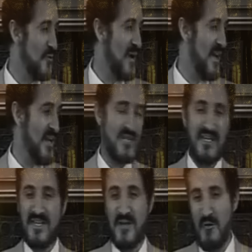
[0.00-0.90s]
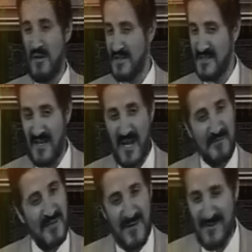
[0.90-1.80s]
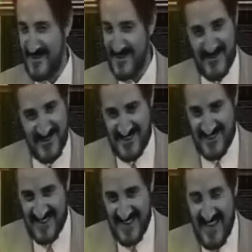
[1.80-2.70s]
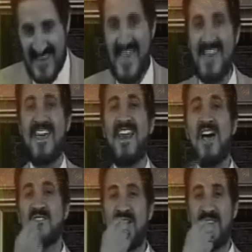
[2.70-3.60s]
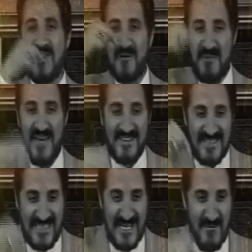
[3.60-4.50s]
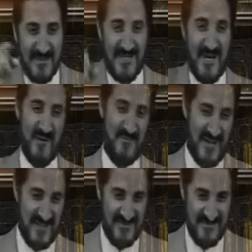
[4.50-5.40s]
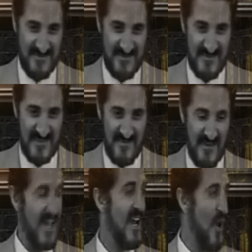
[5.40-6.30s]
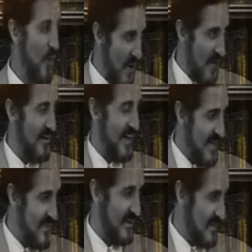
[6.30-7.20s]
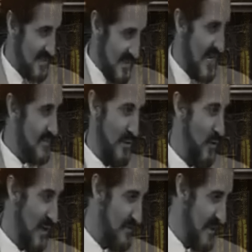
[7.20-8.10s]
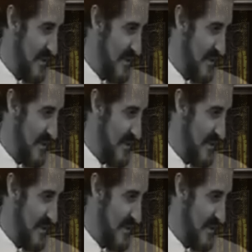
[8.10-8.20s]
الله على شيخنا الولي الصالح عبد الحميد كشك كان يلهج كثيرا بهذه الكلمات الأربع فلعله وقف على هذه القصة حتما وقف